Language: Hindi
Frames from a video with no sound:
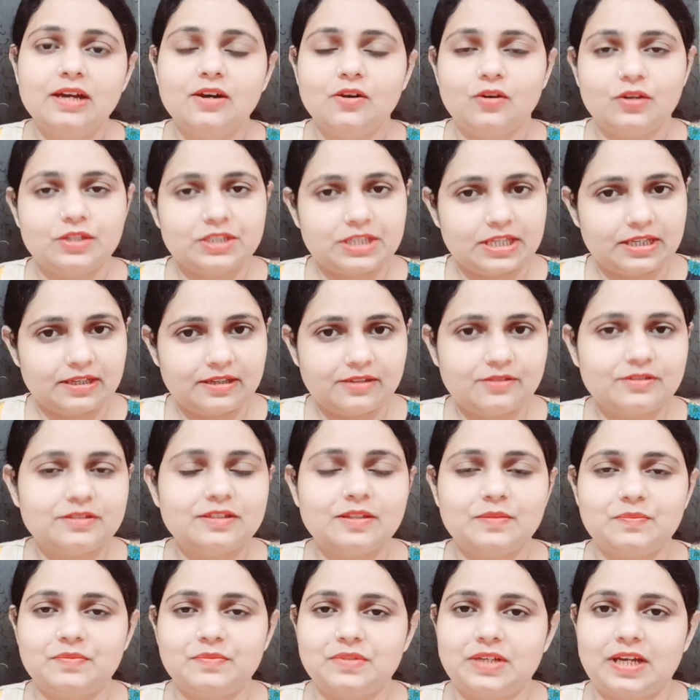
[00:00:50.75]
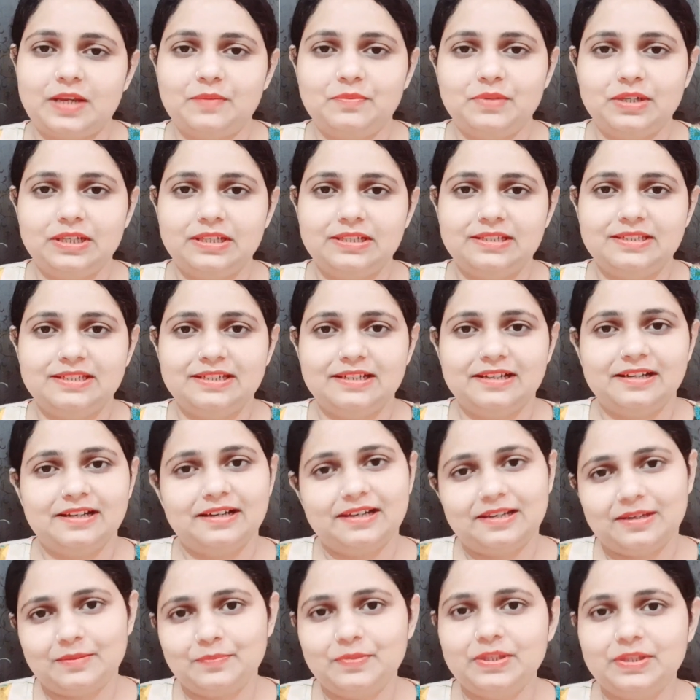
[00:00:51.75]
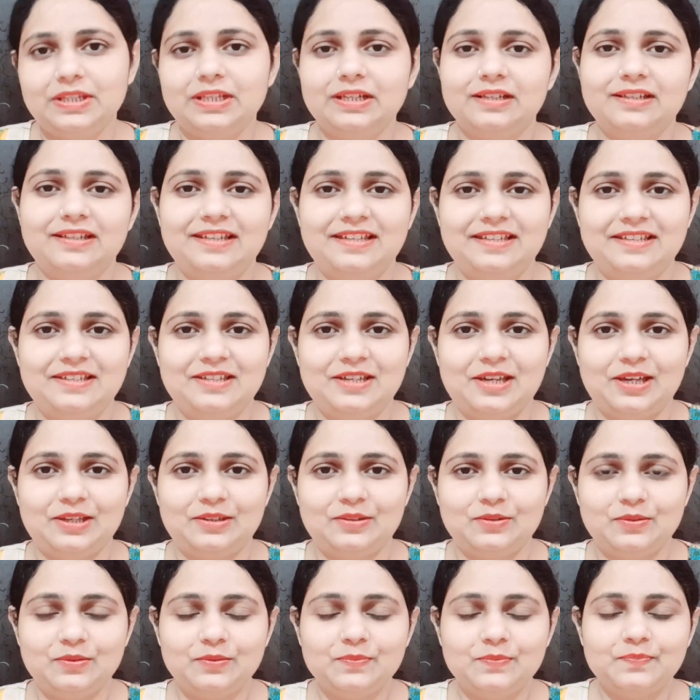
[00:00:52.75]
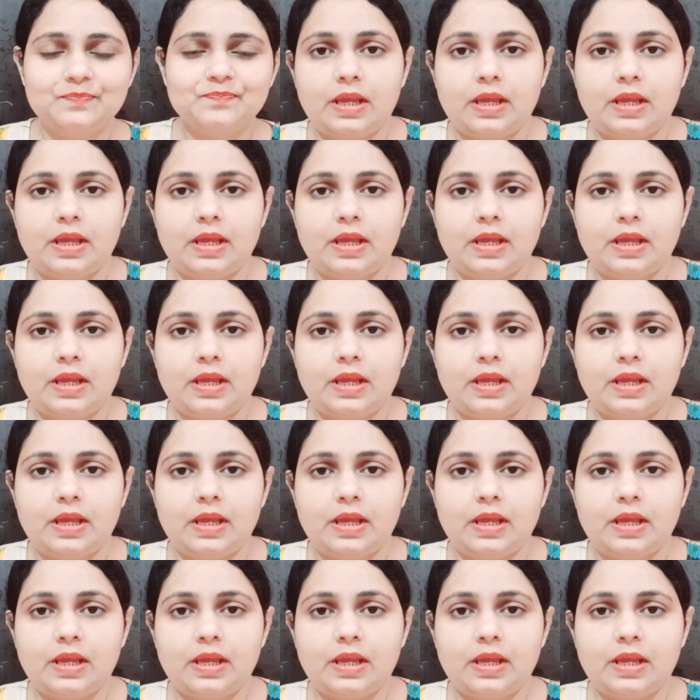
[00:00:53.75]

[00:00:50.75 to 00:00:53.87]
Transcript: और चैनल को सब्सक्राइब कर लीजिएगा अगर अभी तक नहीं किया है तो